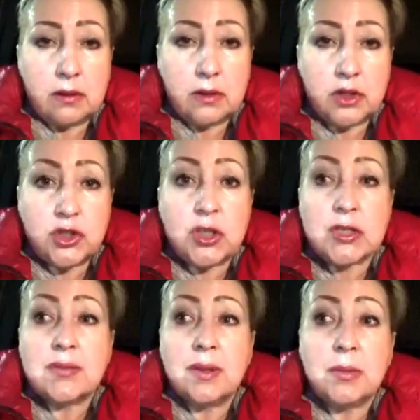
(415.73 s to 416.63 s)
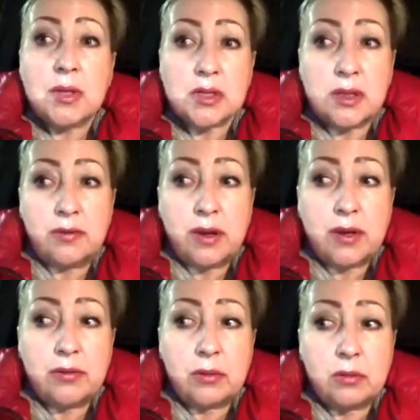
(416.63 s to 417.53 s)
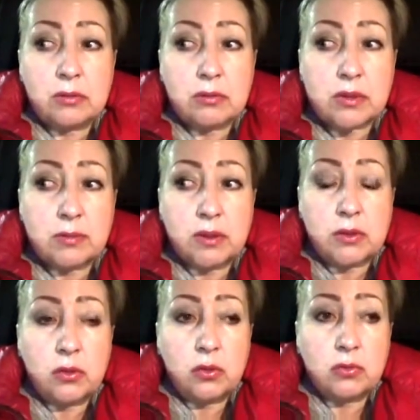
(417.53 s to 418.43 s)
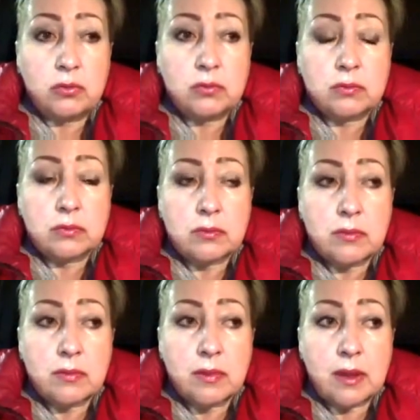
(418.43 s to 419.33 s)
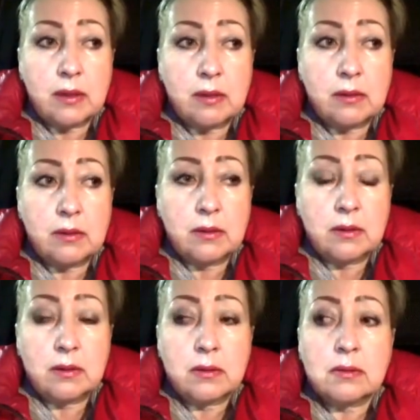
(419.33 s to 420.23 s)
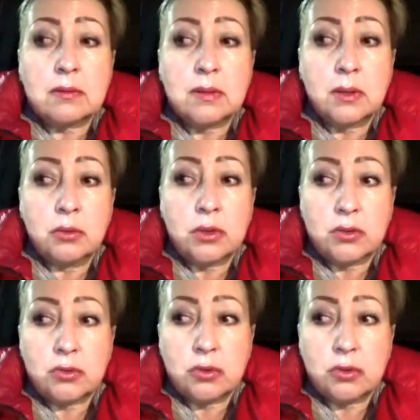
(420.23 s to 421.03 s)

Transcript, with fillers: Сейчас с вами разговариваю, смотрю э, на улицу